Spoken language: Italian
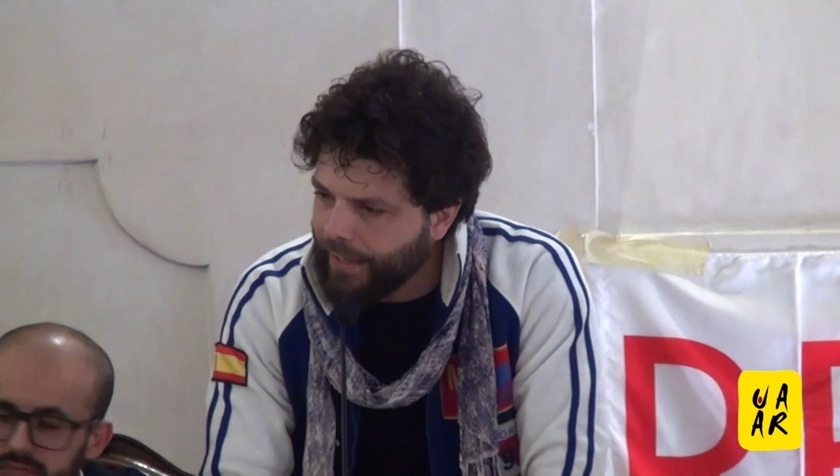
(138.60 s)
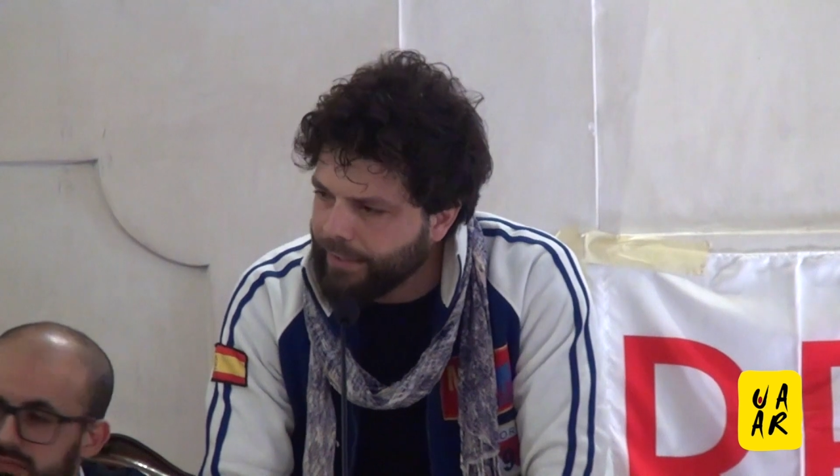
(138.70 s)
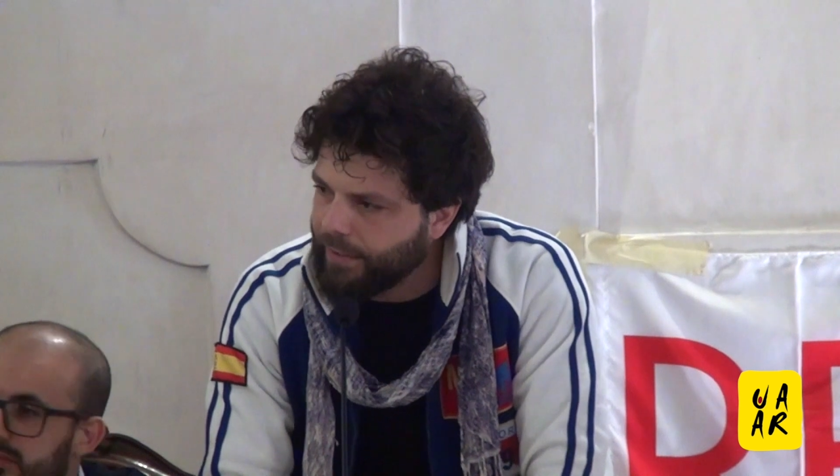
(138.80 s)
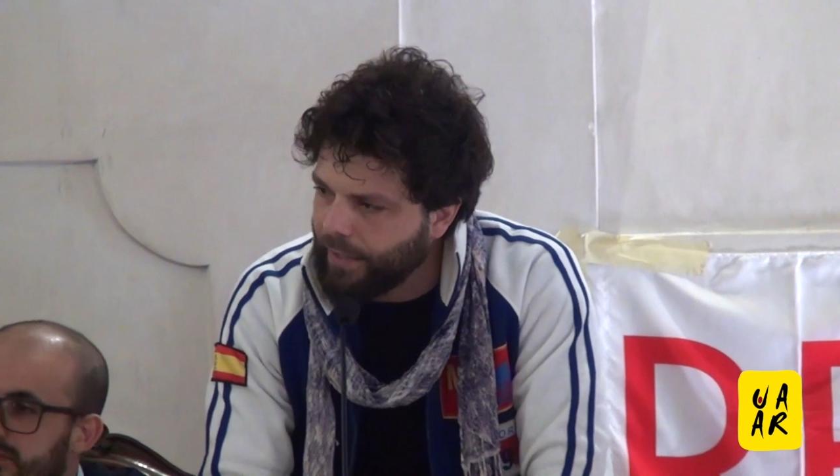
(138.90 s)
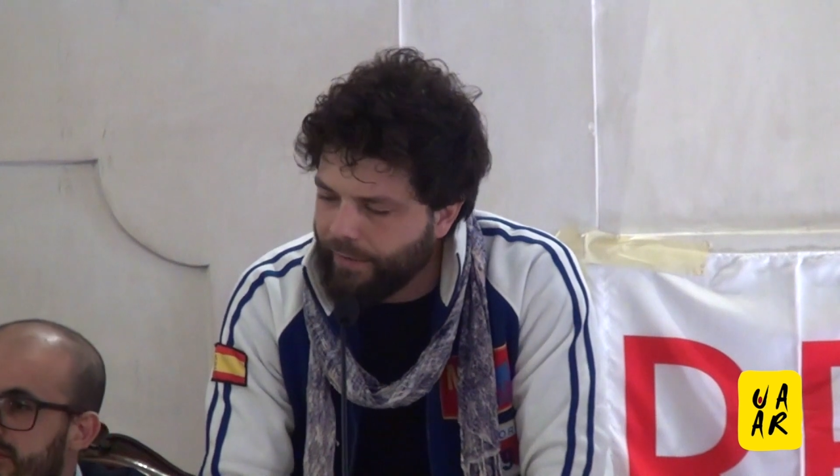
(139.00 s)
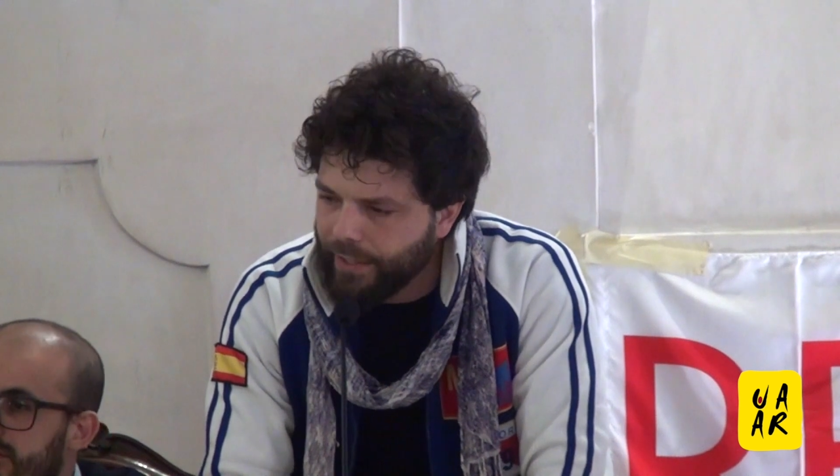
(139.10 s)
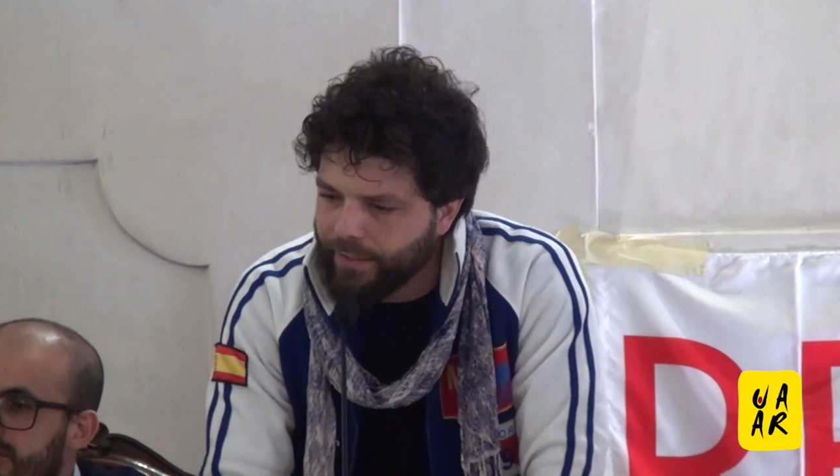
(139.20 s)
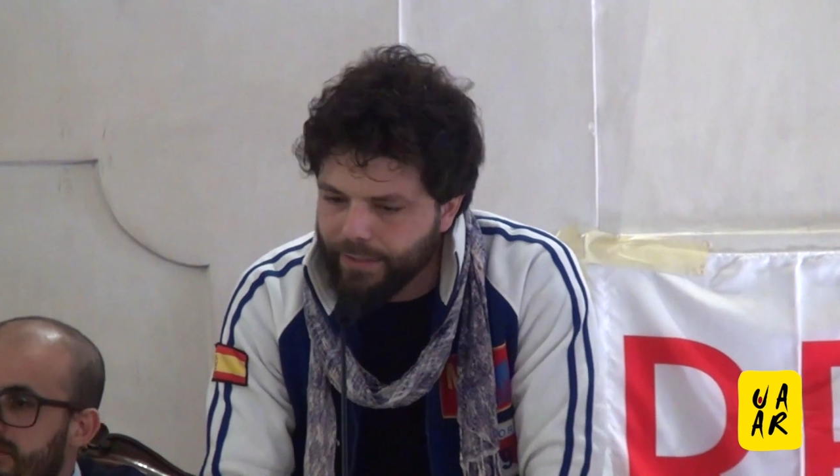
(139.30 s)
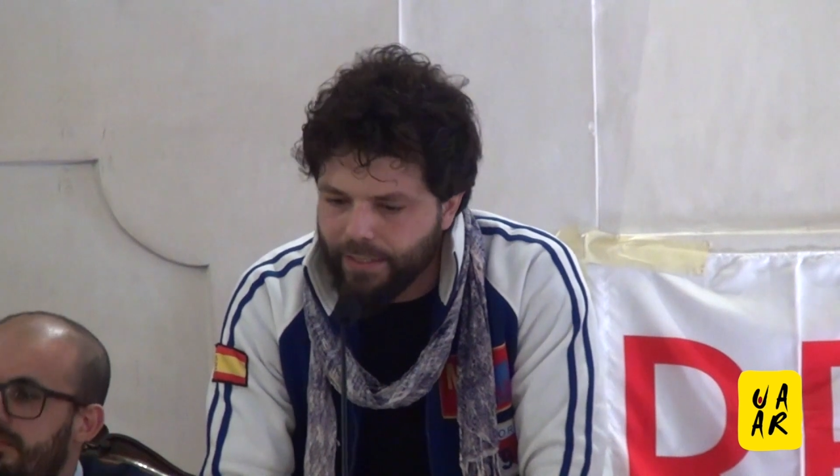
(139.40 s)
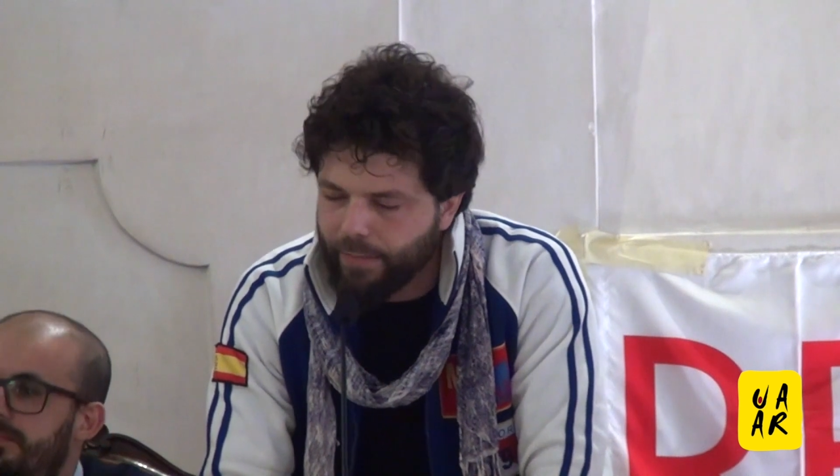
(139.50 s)

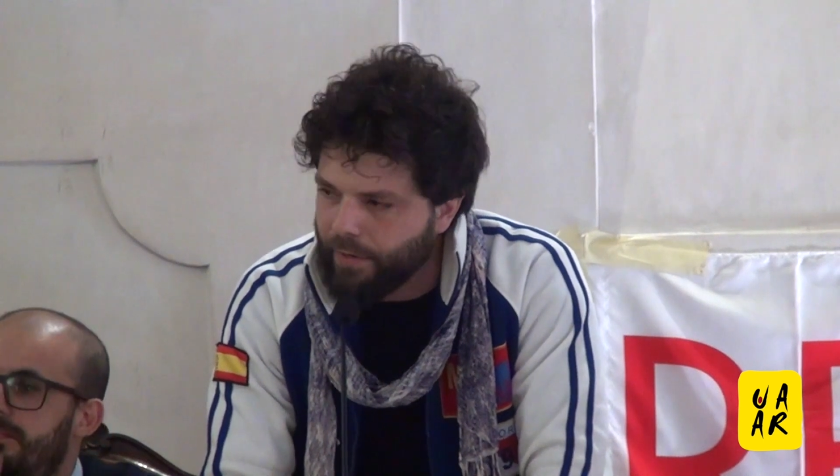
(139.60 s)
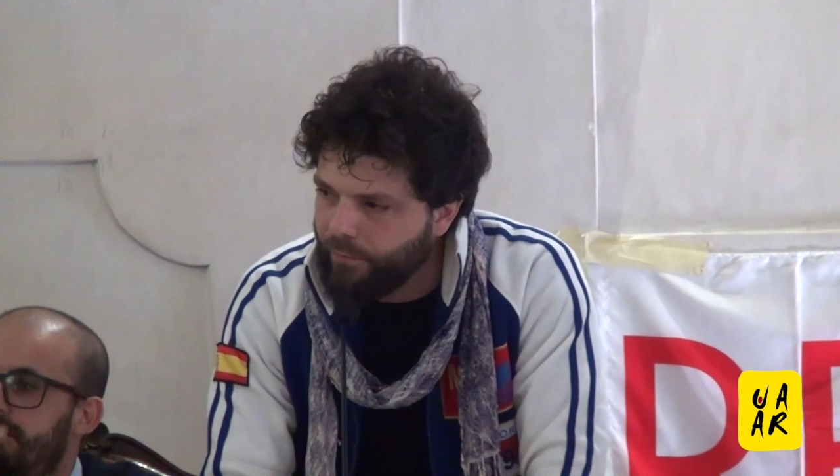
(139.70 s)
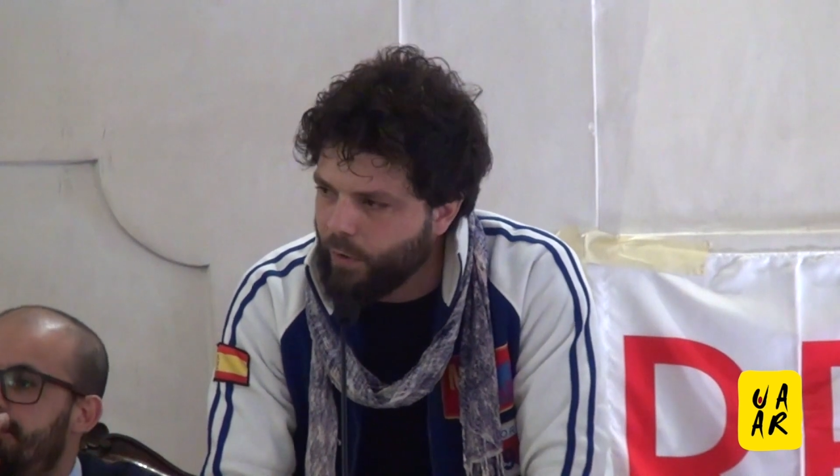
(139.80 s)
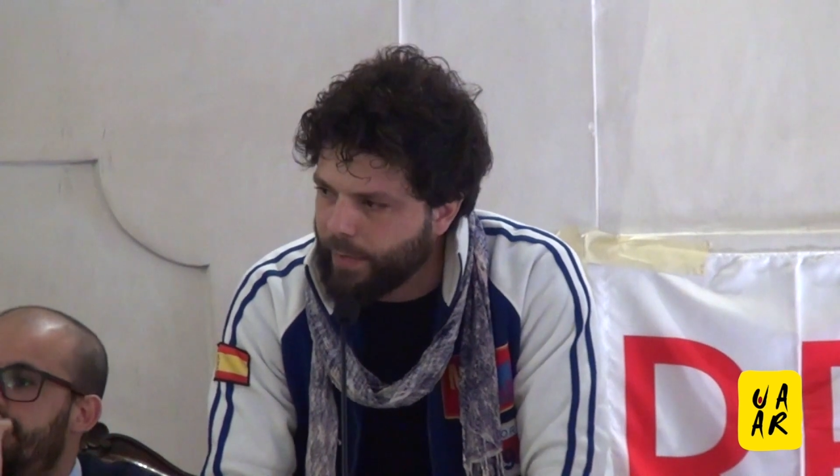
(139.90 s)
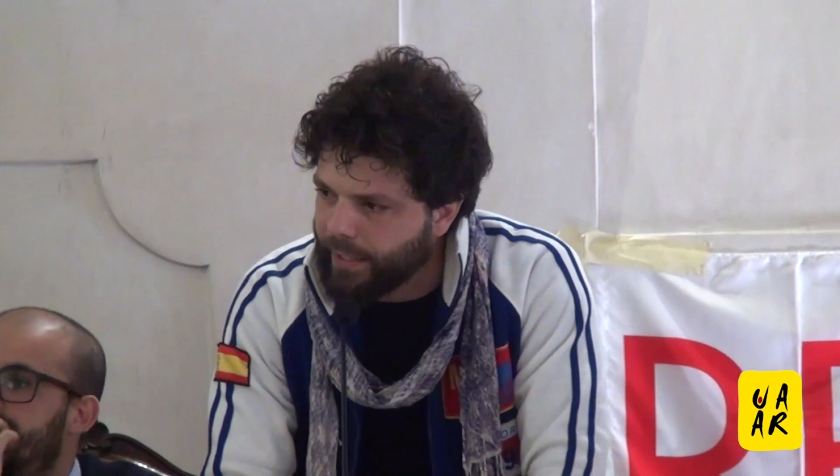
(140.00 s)
avanti, insieme a voi